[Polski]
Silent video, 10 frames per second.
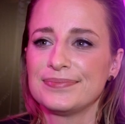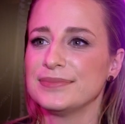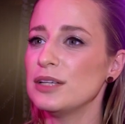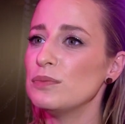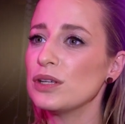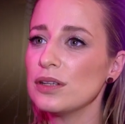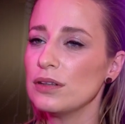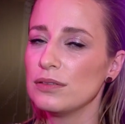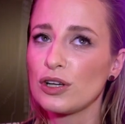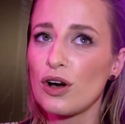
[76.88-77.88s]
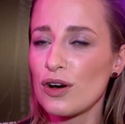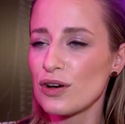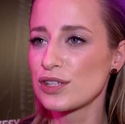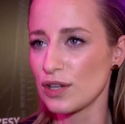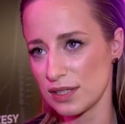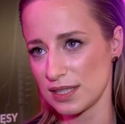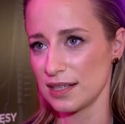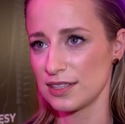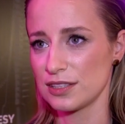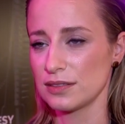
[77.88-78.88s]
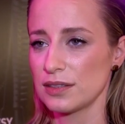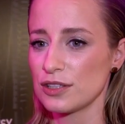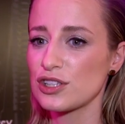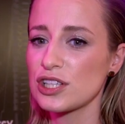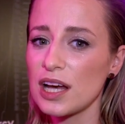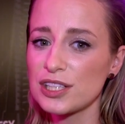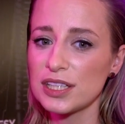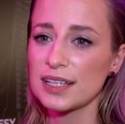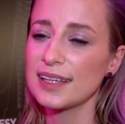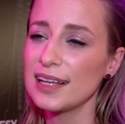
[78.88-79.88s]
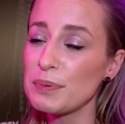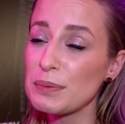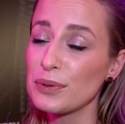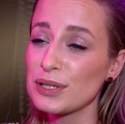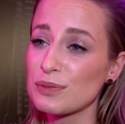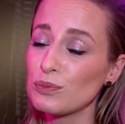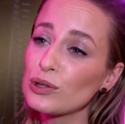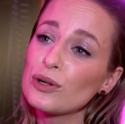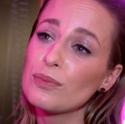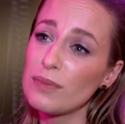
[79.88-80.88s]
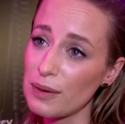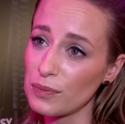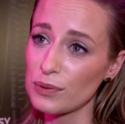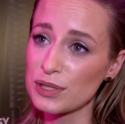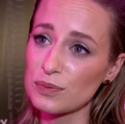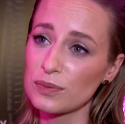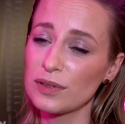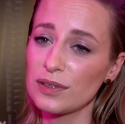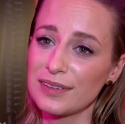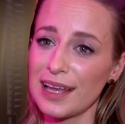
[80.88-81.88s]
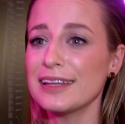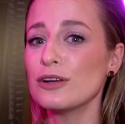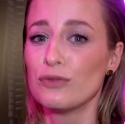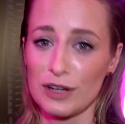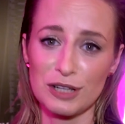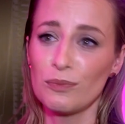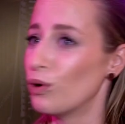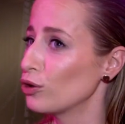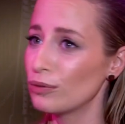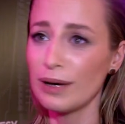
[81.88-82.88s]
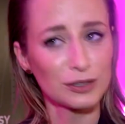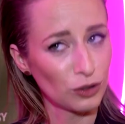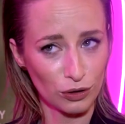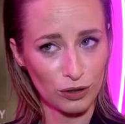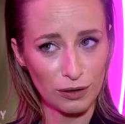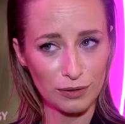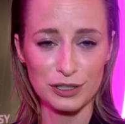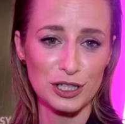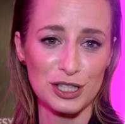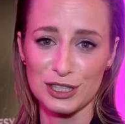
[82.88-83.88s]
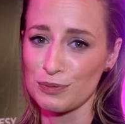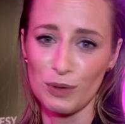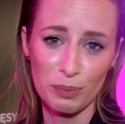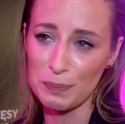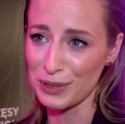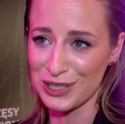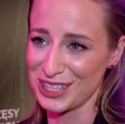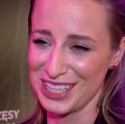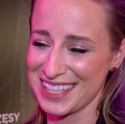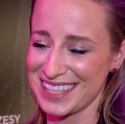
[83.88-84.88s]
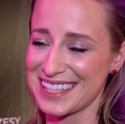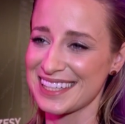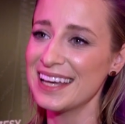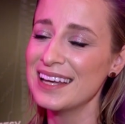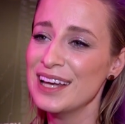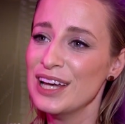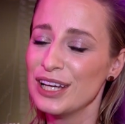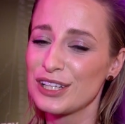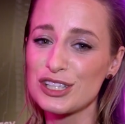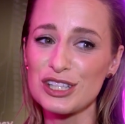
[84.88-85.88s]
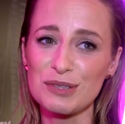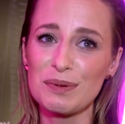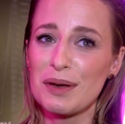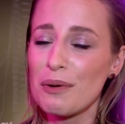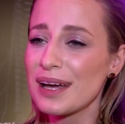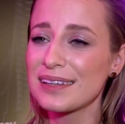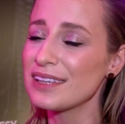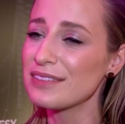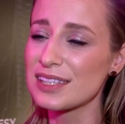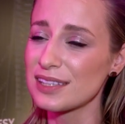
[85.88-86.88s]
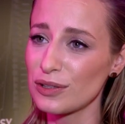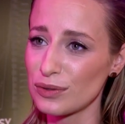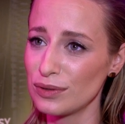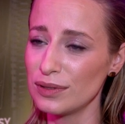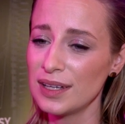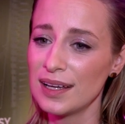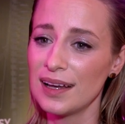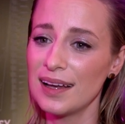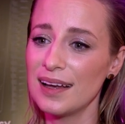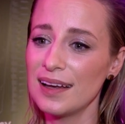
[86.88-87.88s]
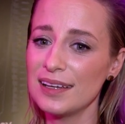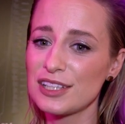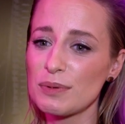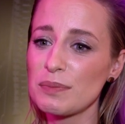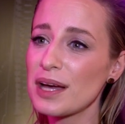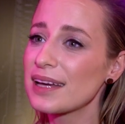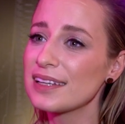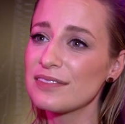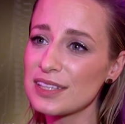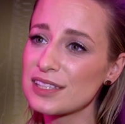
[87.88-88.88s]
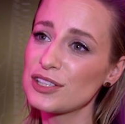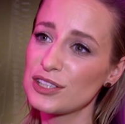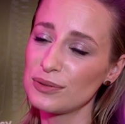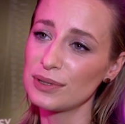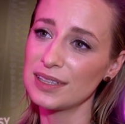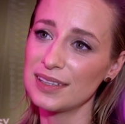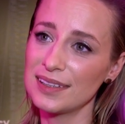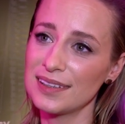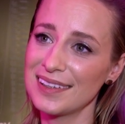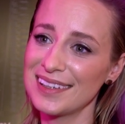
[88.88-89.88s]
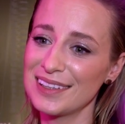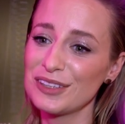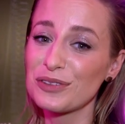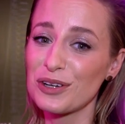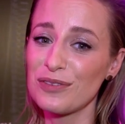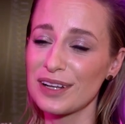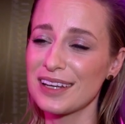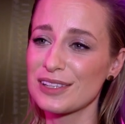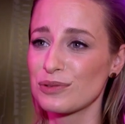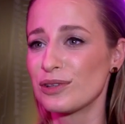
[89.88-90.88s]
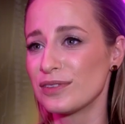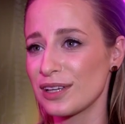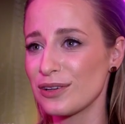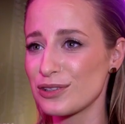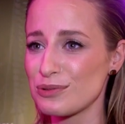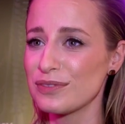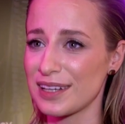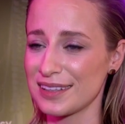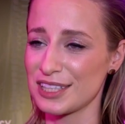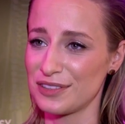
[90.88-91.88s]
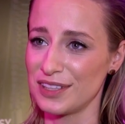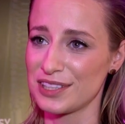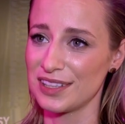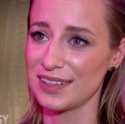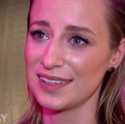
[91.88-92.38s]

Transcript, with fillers: nie mi nikogo osądzać. Życzę Asi jak najlepiej, bo jest młodą mamą, jest e, nadal uważam młodą aktorką, chociaż jesteśmy obie po trzydziestce i życzę, żeby miała jak najwięcej ról e, i żeby miała jak najwięcej siły e, do wychowania cudownego człowieka na świecie.